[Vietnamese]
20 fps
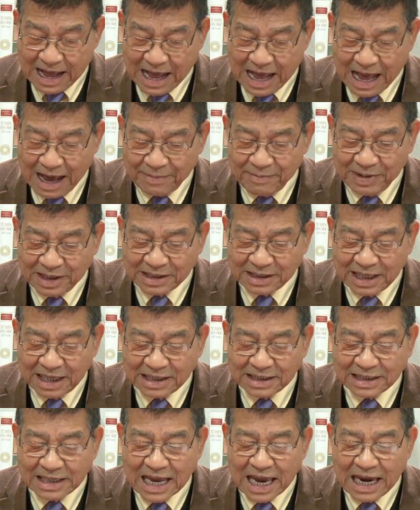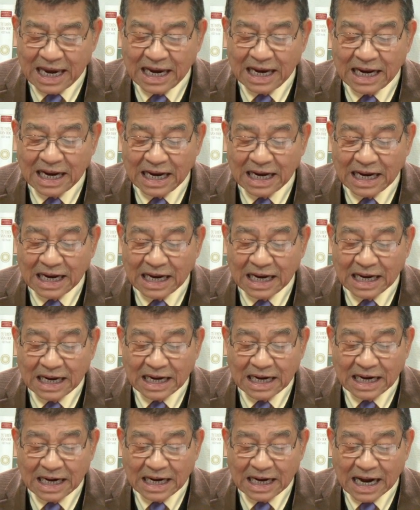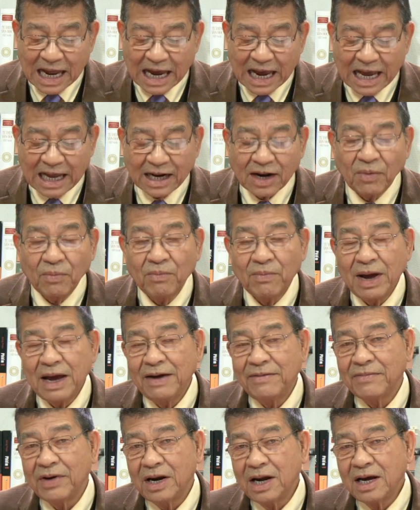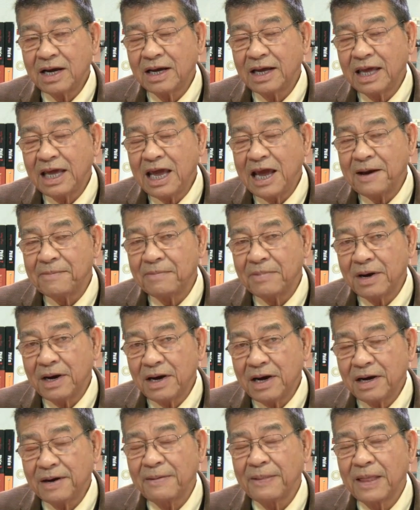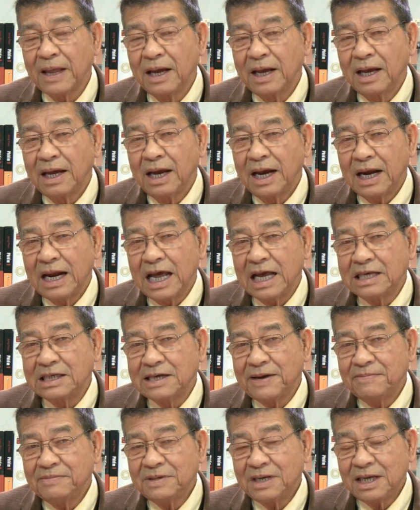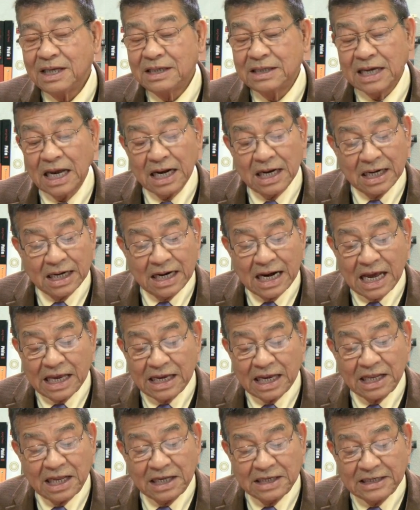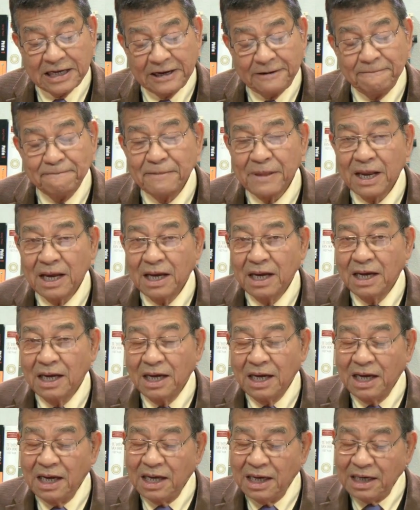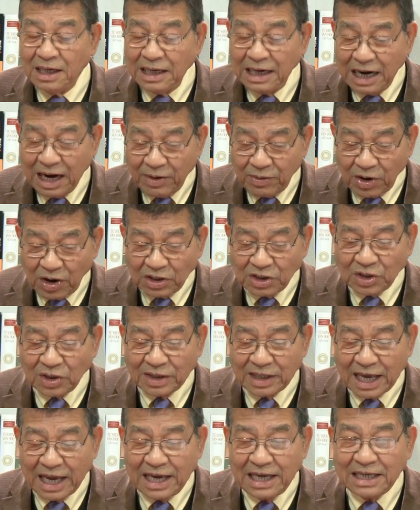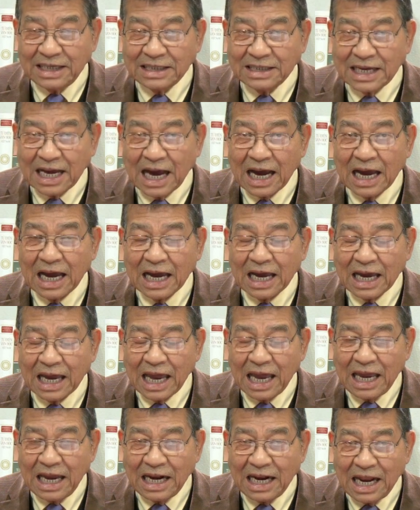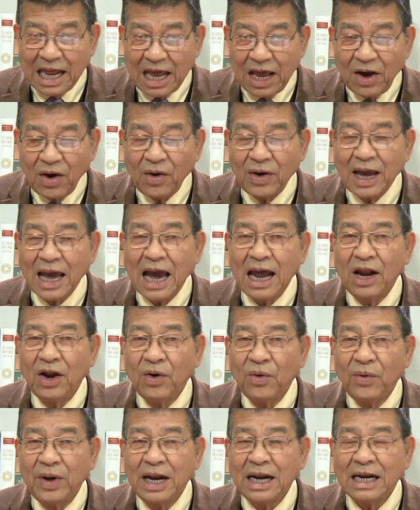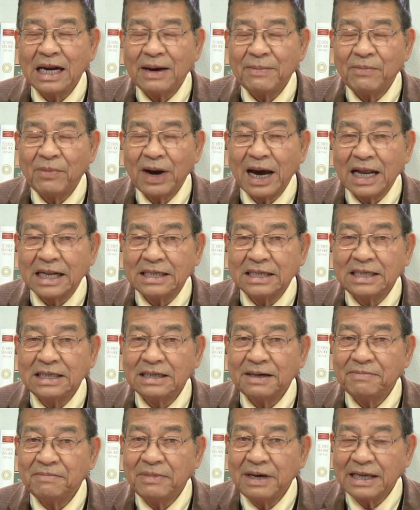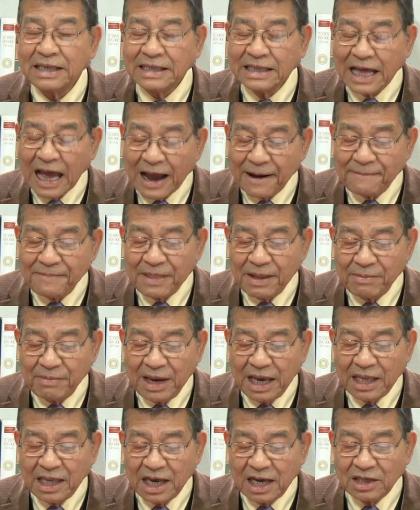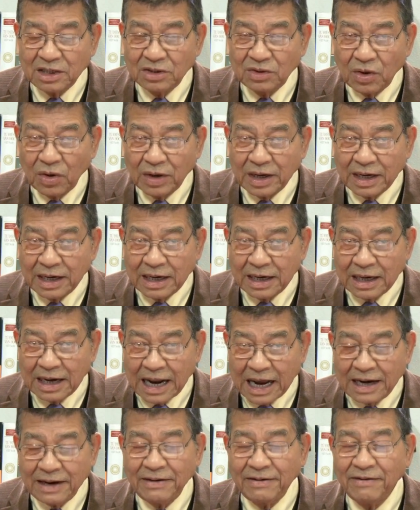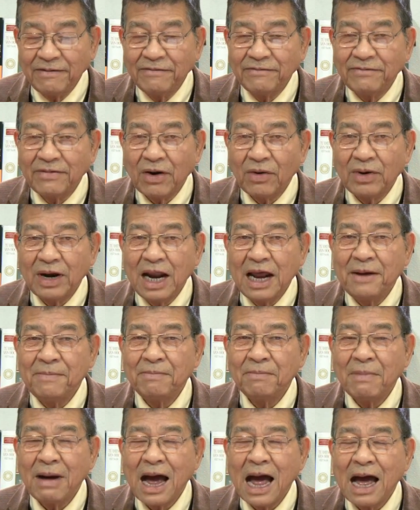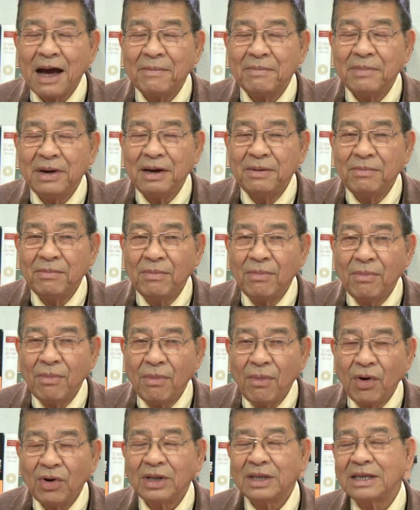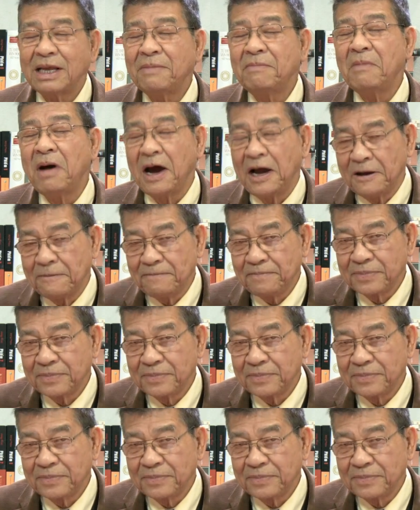Armistice Day là ngày đồng minh và Đức ký hiệp ước để chấm dứt trận để nhất thế chiến. Điều đó cho thấy rằng cái lễ hội Halloween năm 1918 bị những dồn nén vào đêm 31 tháng 10